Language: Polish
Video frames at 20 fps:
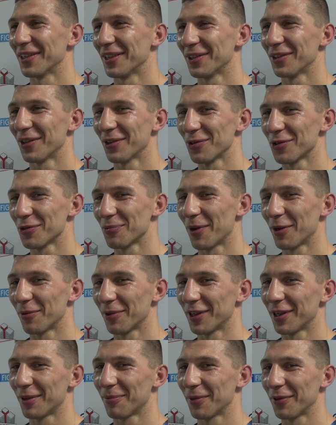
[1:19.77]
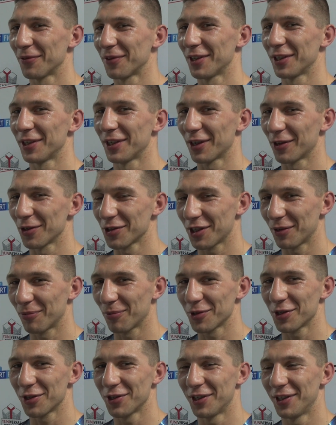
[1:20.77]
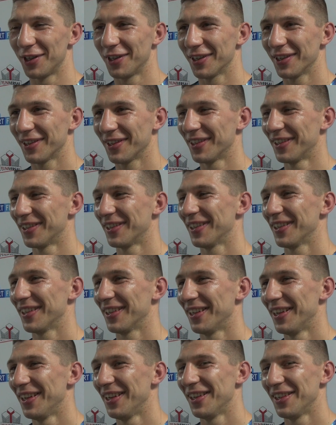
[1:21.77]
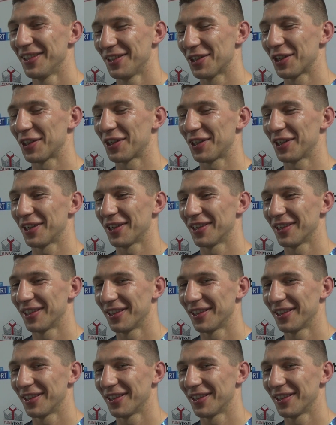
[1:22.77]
To już Mayweather pewnie jego sztab poczynili. Dzięki.